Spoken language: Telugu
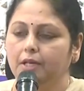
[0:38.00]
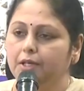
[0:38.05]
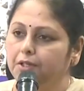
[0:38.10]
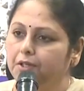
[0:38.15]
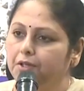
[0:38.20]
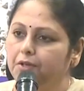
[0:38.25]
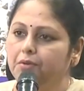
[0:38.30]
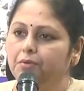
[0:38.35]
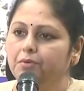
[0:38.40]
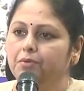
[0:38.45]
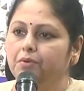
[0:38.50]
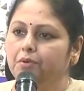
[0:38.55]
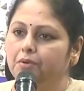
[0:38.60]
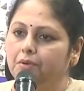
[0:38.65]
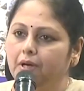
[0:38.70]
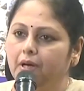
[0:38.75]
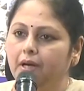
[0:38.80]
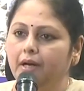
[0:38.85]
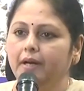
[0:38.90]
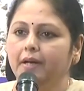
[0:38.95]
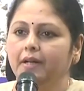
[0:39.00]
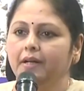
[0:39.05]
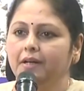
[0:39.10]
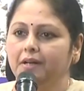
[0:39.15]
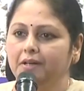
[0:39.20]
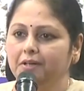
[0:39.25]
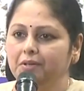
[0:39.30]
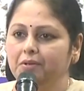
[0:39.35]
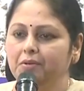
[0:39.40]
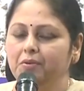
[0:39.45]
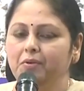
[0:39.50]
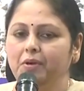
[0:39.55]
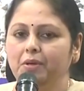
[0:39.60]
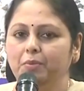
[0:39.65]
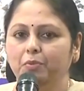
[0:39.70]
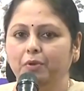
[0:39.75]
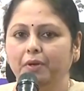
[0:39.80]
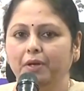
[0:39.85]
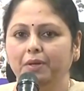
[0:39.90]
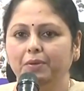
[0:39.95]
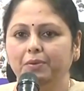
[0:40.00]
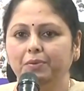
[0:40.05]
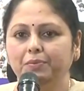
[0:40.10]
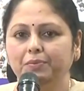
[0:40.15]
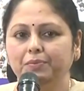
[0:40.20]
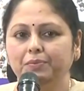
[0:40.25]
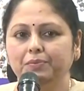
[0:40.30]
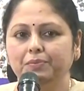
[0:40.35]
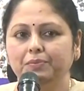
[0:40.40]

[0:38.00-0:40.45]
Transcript: కంటిన్యూ అక్కడే కంటిన్యూ అయిపోయాను